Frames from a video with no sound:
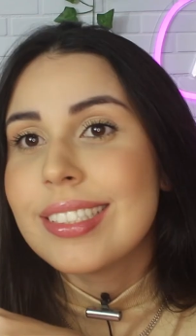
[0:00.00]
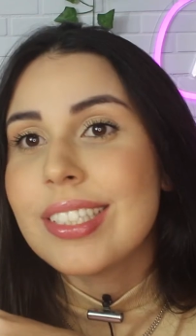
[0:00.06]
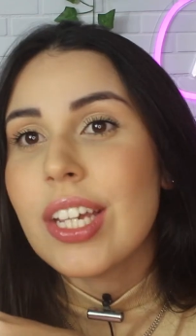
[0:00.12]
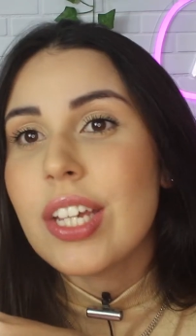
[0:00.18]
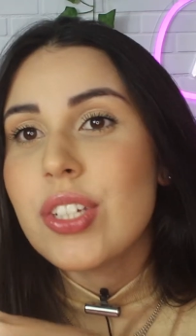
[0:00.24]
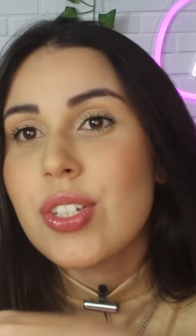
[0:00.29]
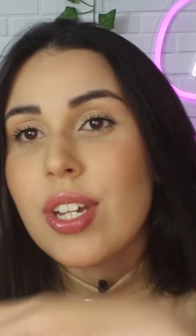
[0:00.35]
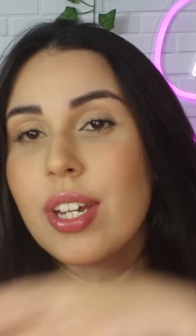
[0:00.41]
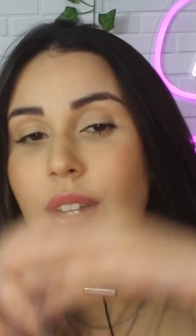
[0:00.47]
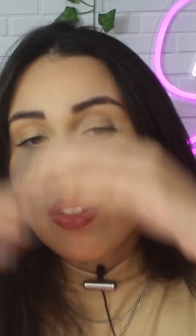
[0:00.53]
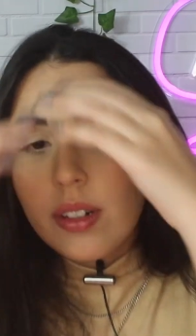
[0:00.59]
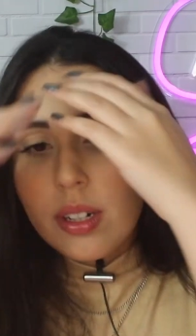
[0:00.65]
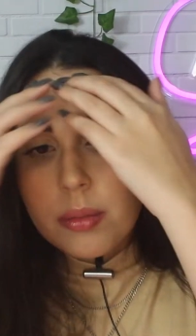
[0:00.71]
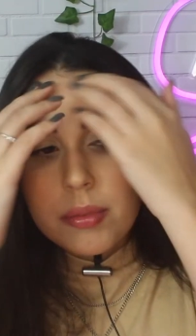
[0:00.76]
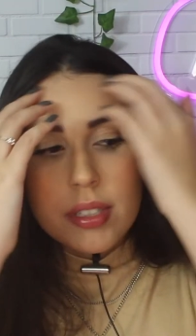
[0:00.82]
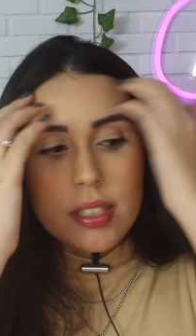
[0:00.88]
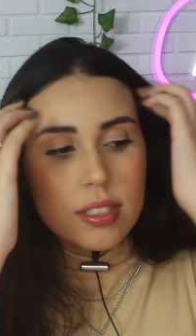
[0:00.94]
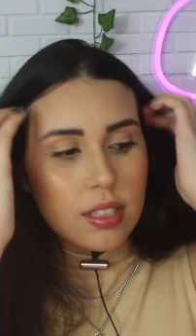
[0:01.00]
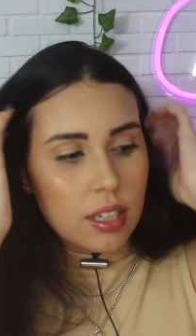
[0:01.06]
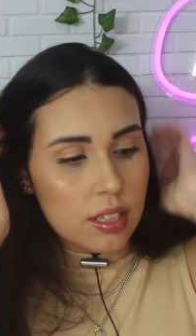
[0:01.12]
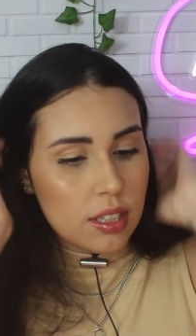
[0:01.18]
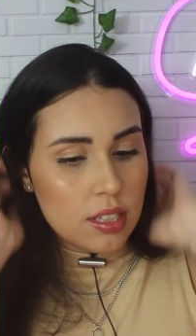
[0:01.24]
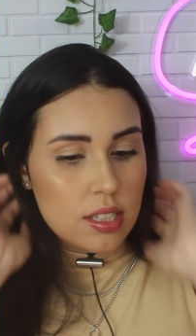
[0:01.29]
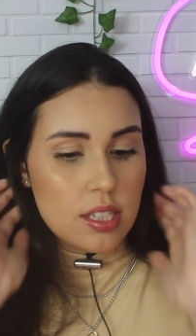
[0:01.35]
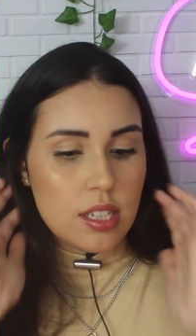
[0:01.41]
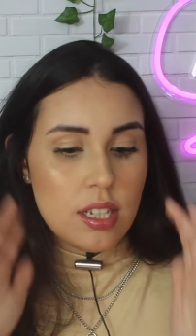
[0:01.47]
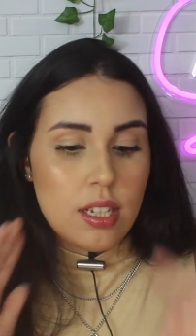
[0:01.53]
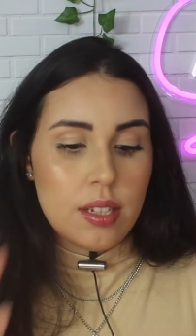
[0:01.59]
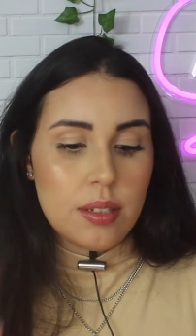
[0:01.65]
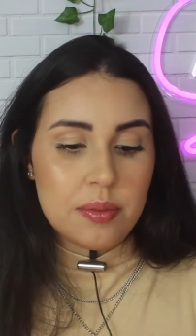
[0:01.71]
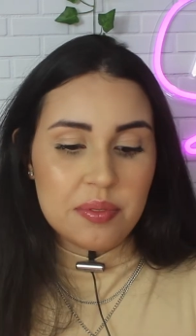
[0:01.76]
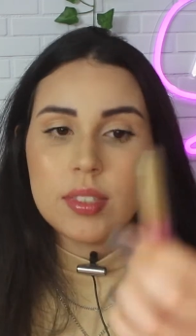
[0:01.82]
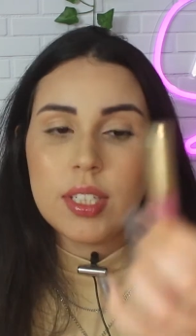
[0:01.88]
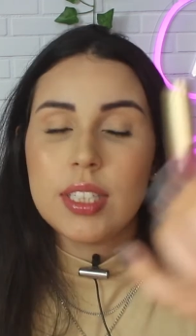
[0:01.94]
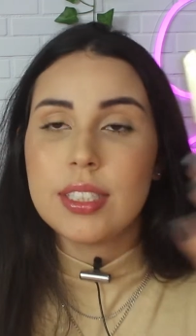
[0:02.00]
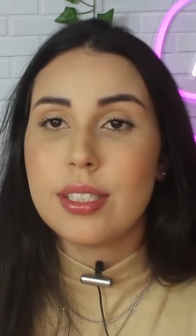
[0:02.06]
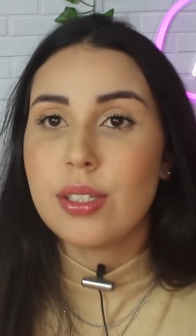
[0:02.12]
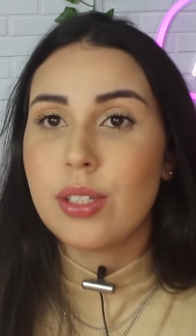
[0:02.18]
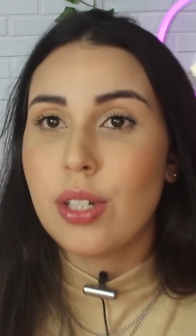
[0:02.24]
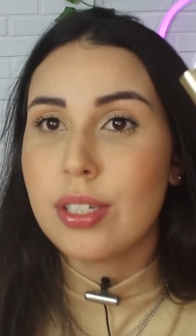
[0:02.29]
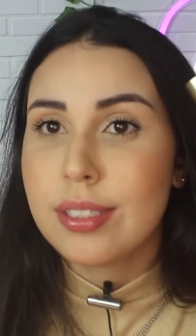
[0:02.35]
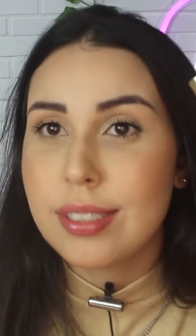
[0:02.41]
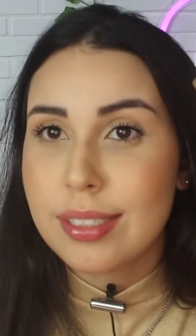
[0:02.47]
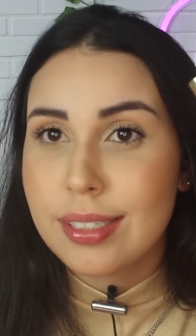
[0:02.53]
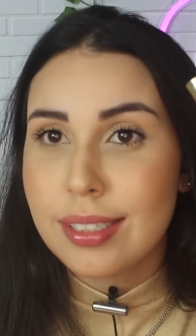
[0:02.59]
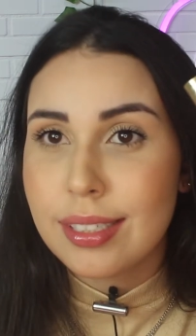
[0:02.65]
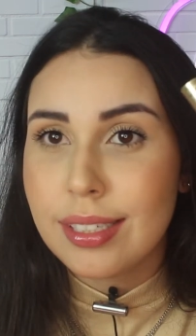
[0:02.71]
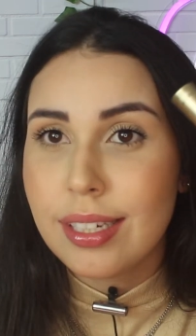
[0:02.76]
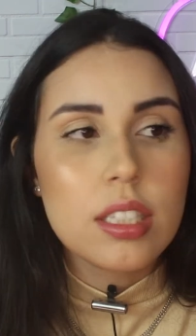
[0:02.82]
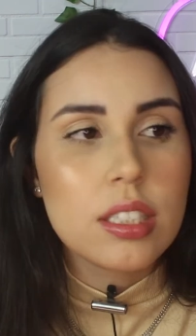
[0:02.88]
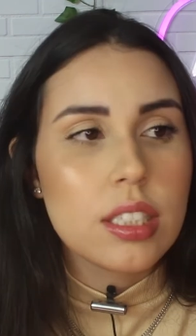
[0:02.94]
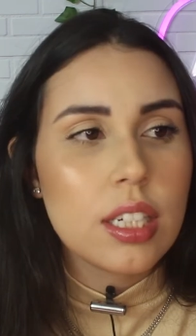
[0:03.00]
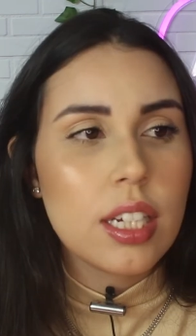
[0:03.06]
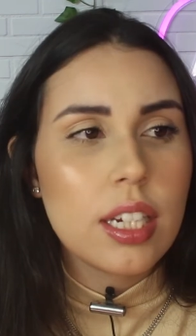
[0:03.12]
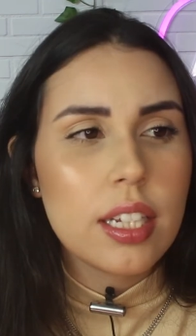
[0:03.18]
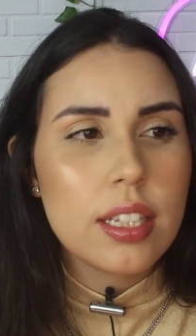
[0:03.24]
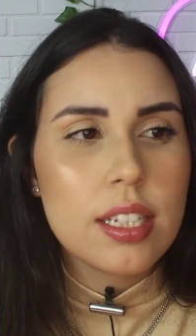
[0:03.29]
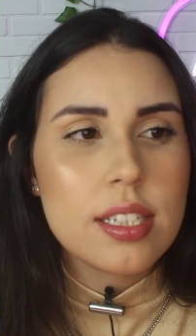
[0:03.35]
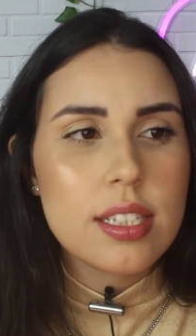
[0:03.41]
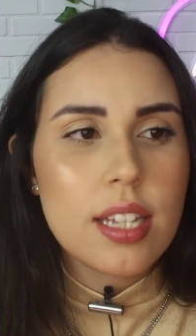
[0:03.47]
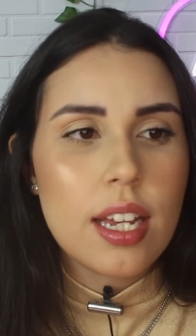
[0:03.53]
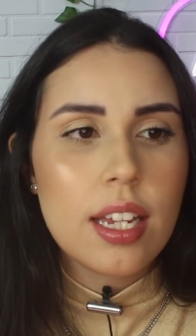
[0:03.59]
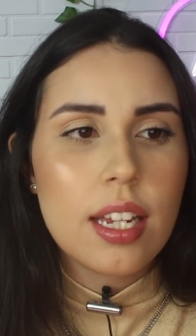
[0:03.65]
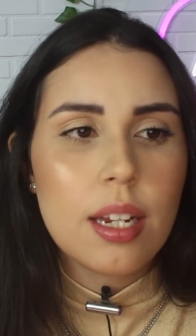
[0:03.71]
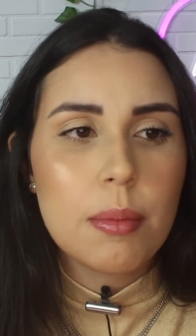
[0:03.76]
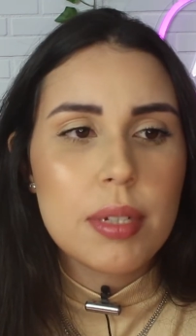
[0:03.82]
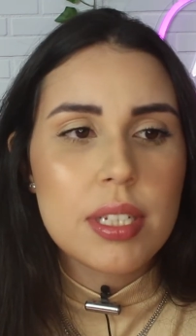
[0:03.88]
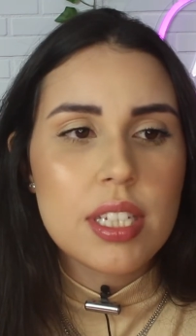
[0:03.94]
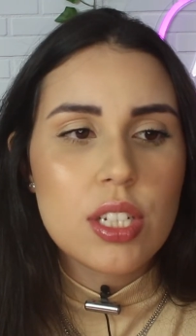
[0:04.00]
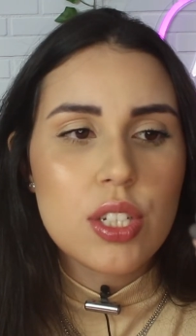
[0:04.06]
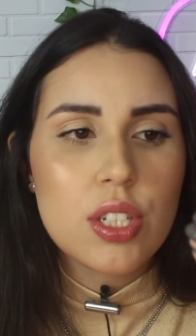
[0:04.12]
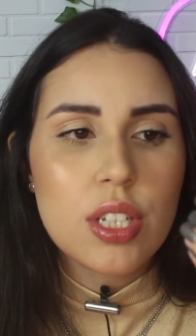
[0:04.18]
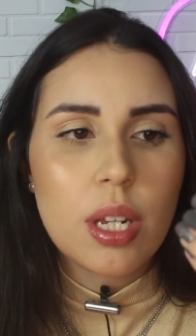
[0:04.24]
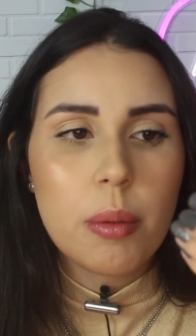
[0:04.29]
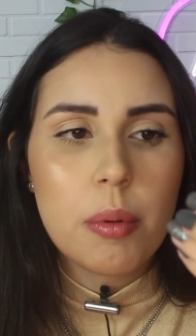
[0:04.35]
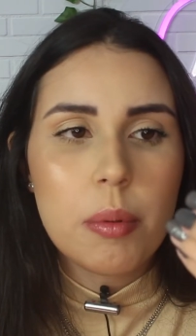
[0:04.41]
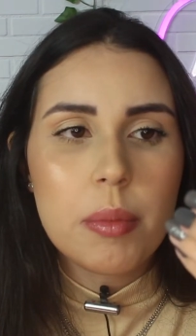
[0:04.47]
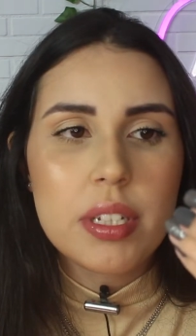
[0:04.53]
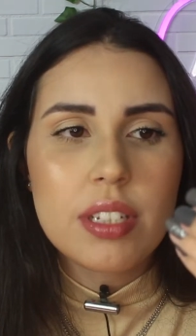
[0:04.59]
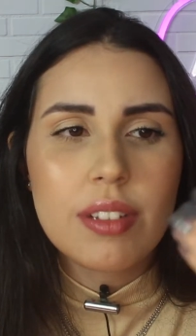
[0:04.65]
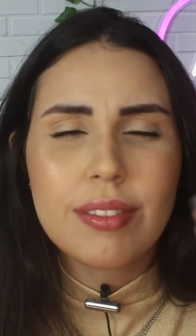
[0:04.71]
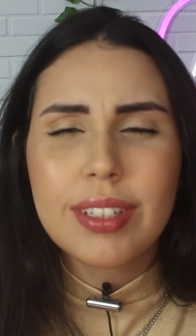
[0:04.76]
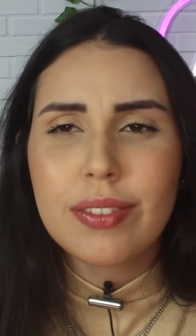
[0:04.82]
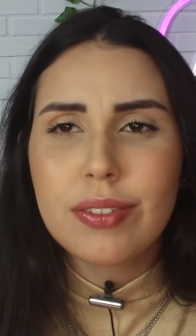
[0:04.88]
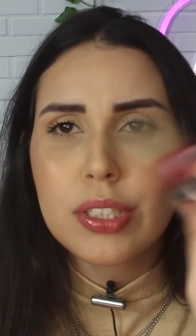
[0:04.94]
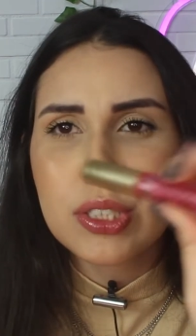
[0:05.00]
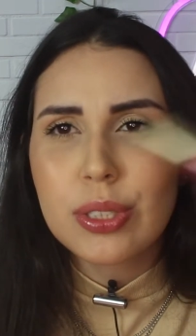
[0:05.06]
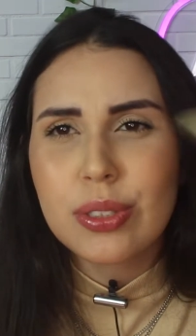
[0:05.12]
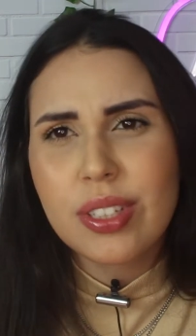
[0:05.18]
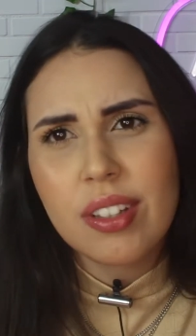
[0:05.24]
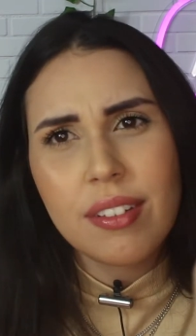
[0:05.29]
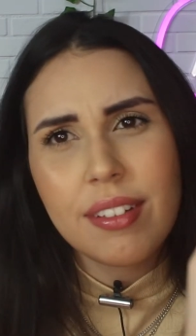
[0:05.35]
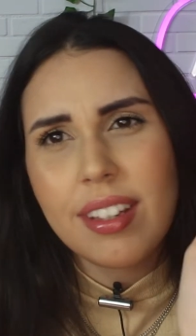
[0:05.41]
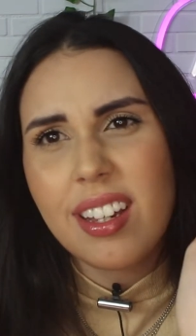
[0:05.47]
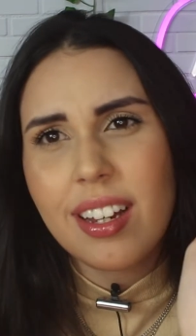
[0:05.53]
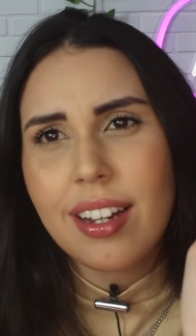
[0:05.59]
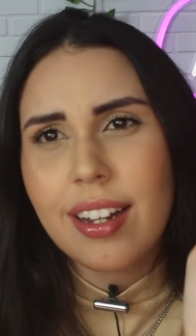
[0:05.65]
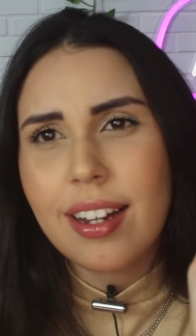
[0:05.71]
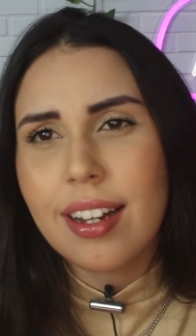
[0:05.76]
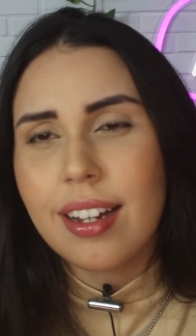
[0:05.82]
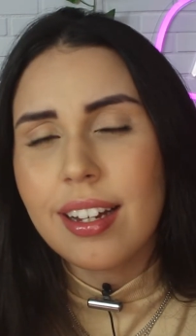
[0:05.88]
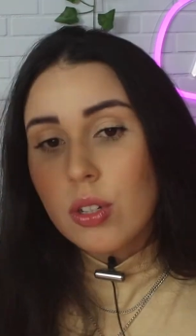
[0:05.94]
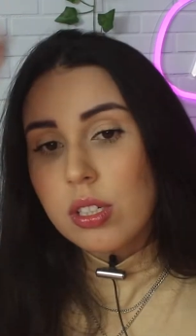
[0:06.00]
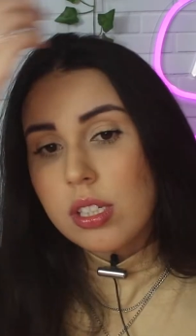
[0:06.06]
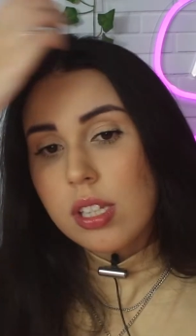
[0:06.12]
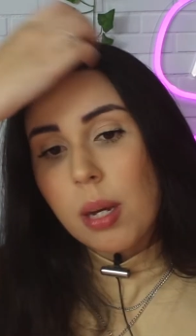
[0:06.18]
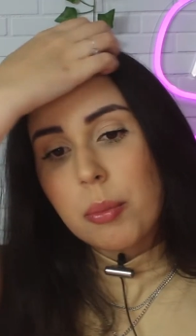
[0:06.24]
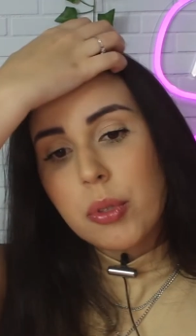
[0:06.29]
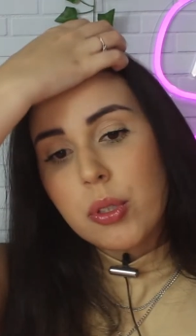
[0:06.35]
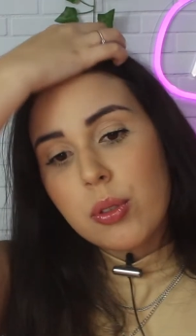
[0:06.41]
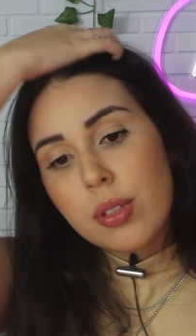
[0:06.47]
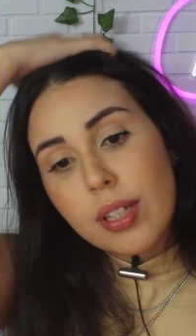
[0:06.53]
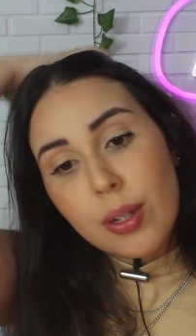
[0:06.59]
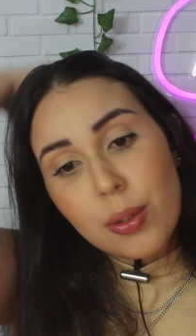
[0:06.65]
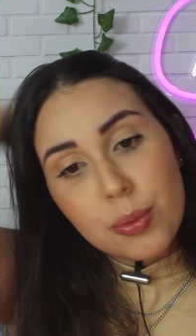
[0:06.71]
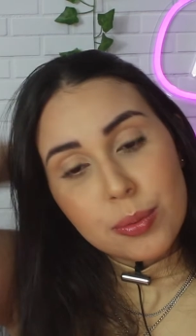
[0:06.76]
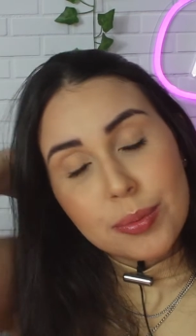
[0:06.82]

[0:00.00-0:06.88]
Gente, eu amo o resultado desse, desse gloss aqui. Eu já queria testar ele há bastante tempo, mas eu não tava achando que eu ia gostar muito não.